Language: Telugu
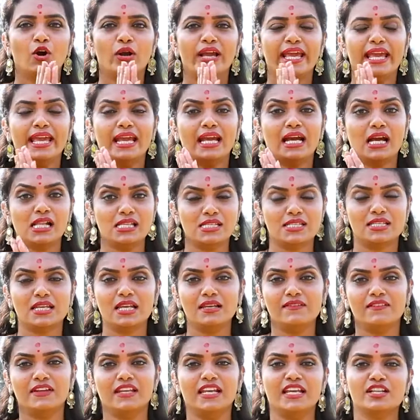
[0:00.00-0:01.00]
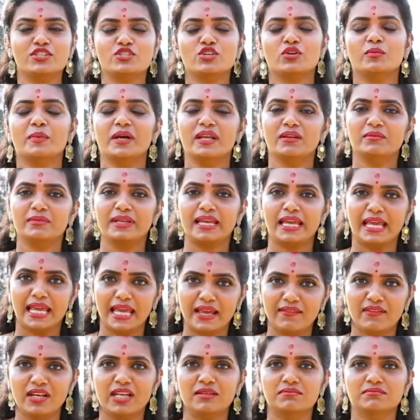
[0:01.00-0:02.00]
ఓకే కల్చరల్ విలేజ్ మనం
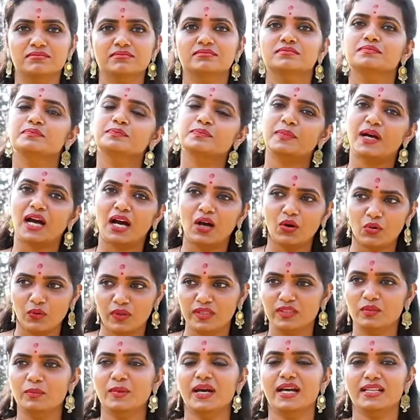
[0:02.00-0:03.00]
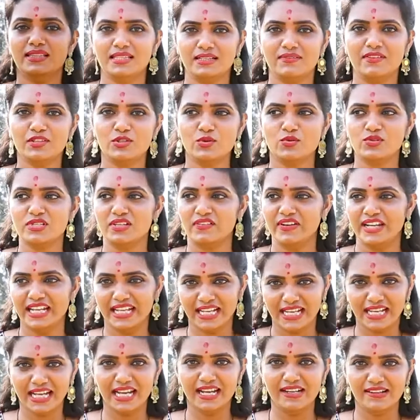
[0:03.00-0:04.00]
కేవలం వంతు మాత్రమే చూసామండి
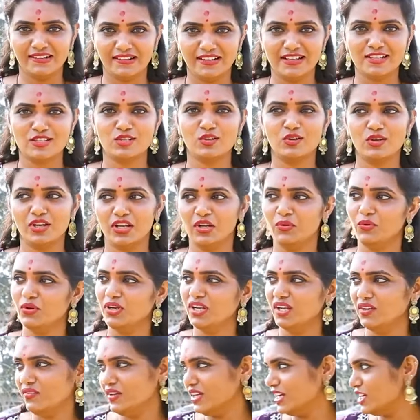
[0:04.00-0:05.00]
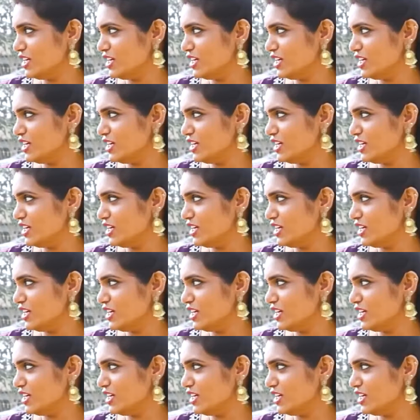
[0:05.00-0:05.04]
ఇంకా ఎంట్రన్స్లోనే ఉన్నాం